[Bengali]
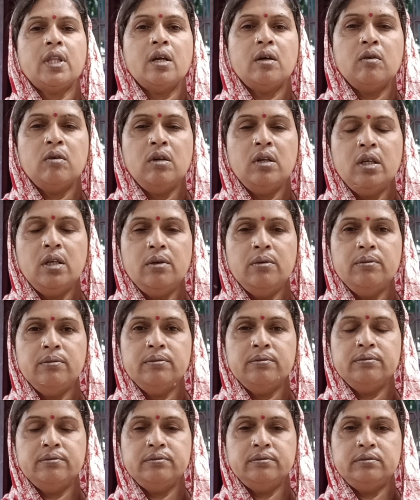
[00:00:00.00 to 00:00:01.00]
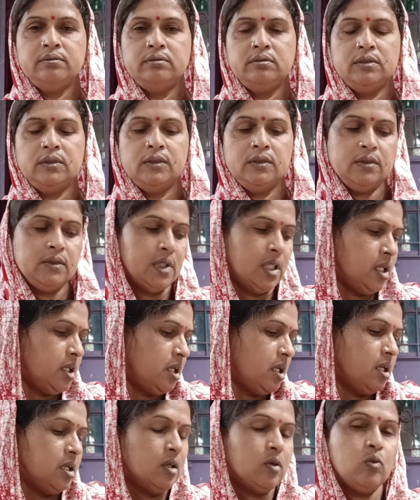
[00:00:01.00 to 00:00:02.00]
তাহলে
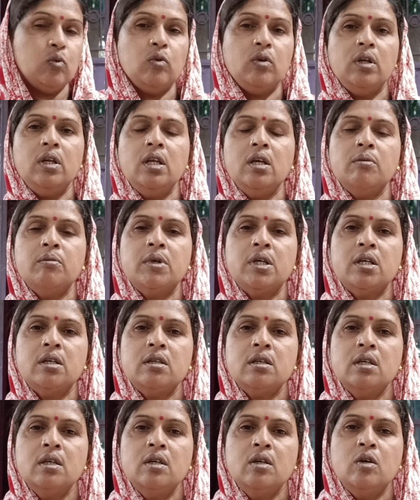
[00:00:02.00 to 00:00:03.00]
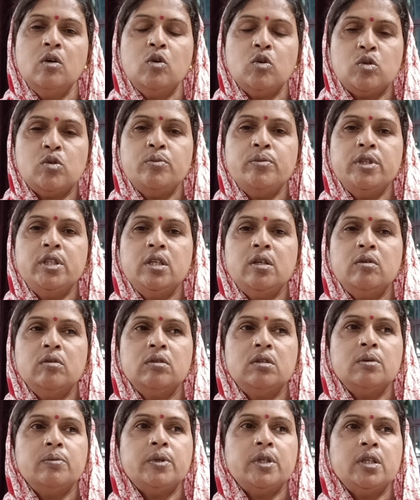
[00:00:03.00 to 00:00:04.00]
এখানে করলে আমার অসুবিধা
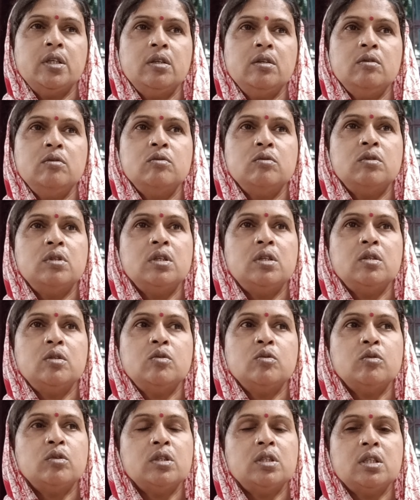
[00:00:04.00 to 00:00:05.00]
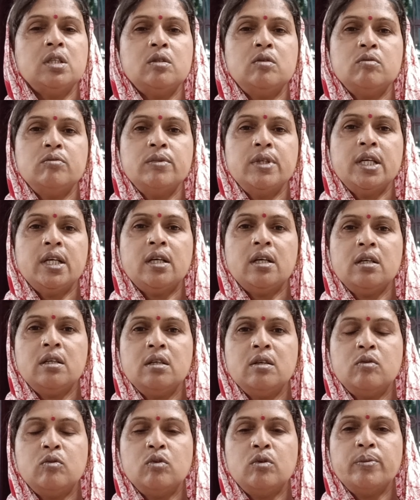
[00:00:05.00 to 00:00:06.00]
হতে পারে যদি কিছু হয়ে যায় তুমি একা
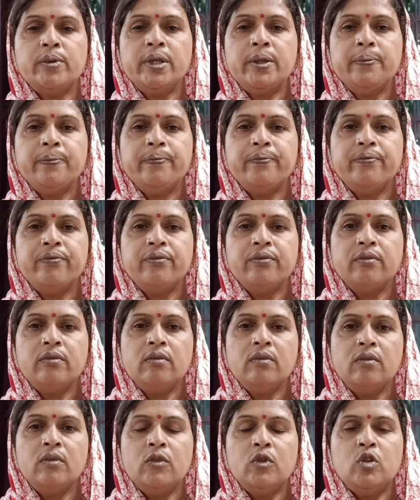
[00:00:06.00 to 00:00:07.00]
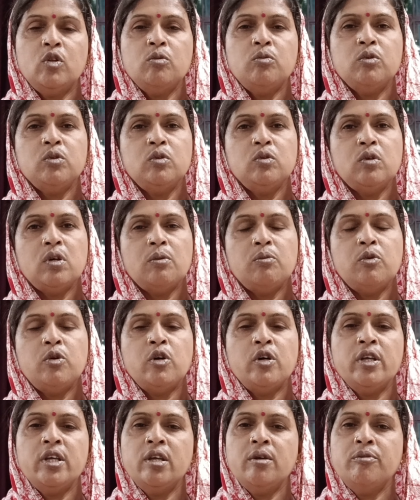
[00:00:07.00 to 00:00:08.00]
কী করবে তো বন্ধুরা
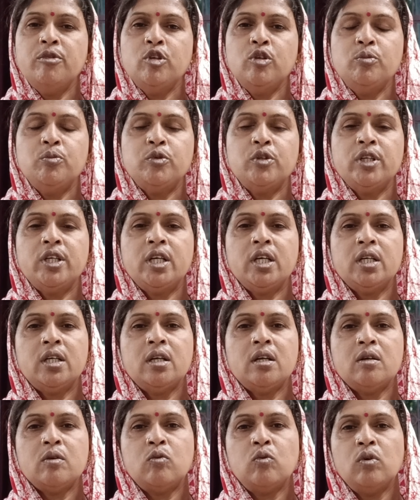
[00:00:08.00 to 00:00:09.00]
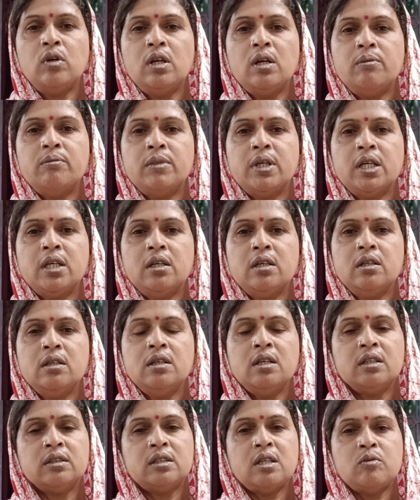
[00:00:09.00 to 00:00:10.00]
ভয়ে আমি ওই পরীক্ষাটা আর করলাম না
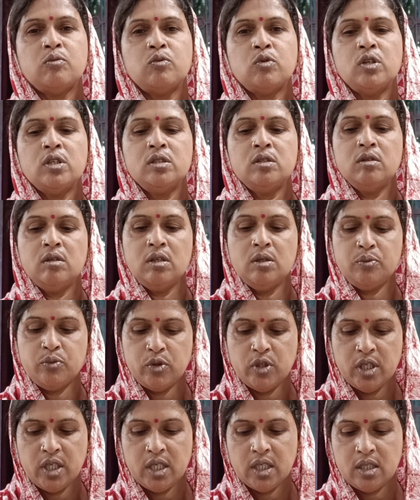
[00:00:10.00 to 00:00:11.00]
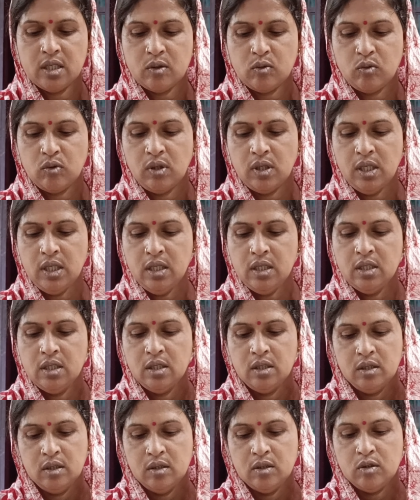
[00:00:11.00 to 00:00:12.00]
ডাক্তার বলেছিল এই পরীক্ষাটা করলে
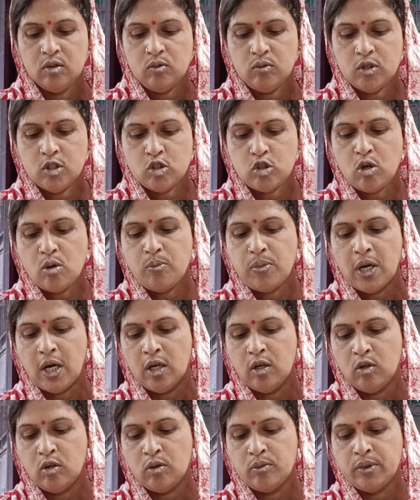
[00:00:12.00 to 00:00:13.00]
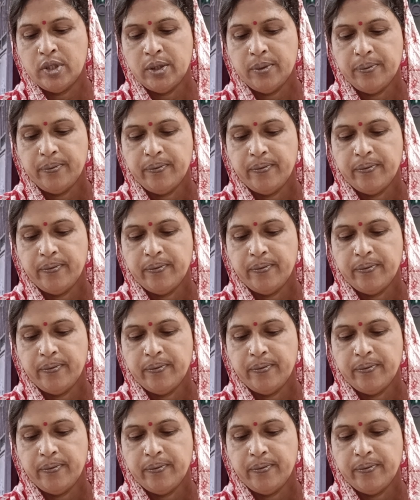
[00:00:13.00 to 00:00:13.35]
তোমার সব ভালো হবে